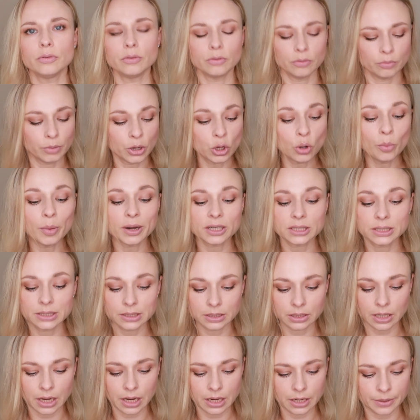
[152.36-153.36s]
в моем
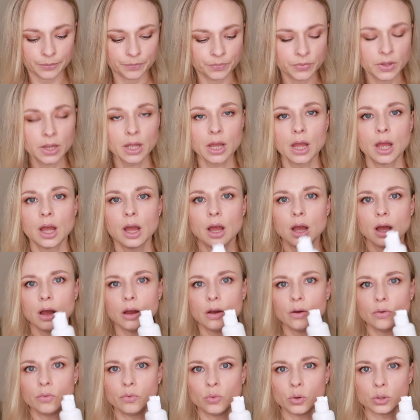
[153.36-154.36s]
арсенале.
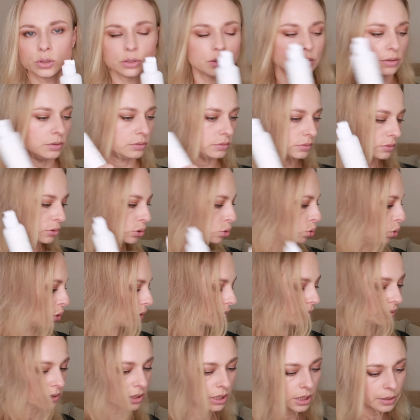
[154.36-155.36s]
А, вот,
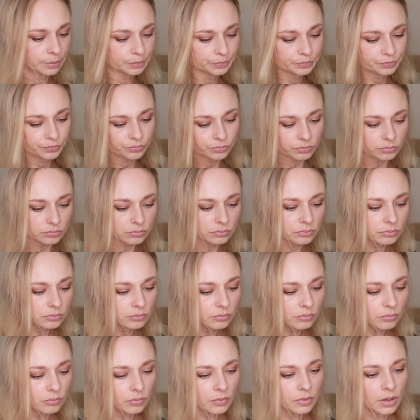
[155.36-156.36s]
здоровская.
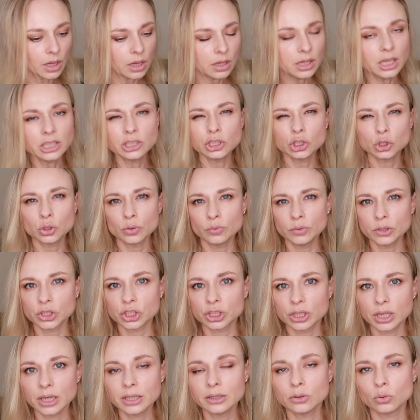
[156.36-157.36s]
Есть еще
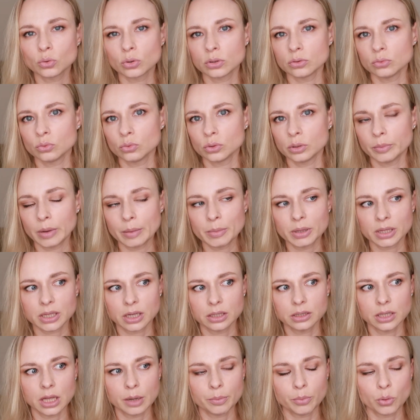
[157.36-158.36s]
Wish Trend, но, но на
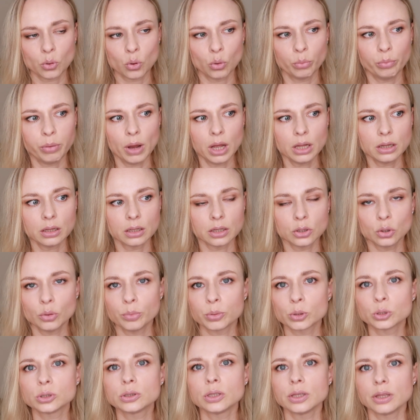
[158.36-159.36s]
момент, когда я покупала, ее
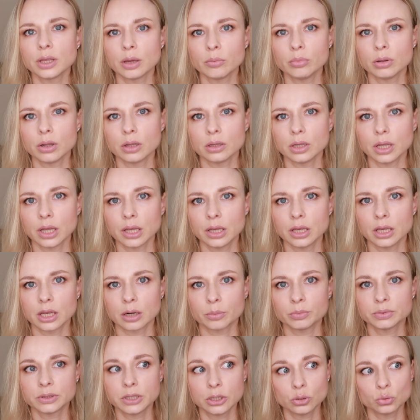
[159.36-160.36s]
просто не было на
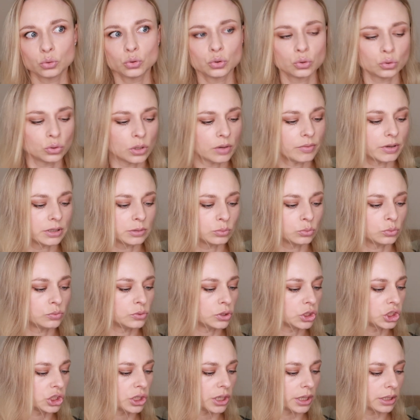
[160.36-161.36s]
iHerb. Следующую я возьму
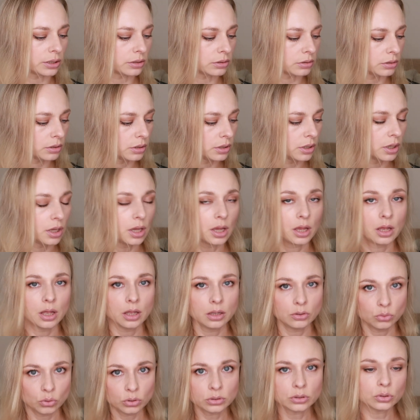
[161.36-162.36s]
Wish Trend.
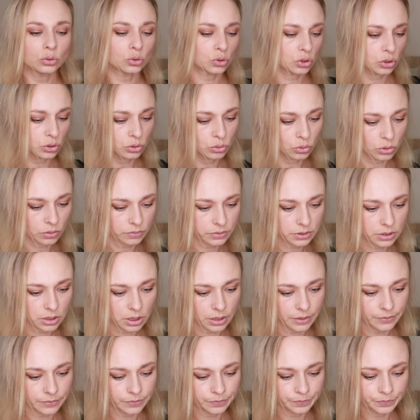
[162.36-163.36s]
Но это тоже
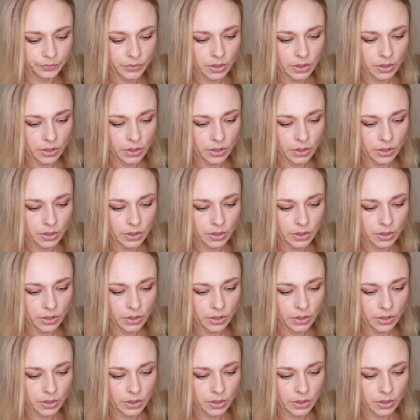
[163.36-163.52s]
здоровская.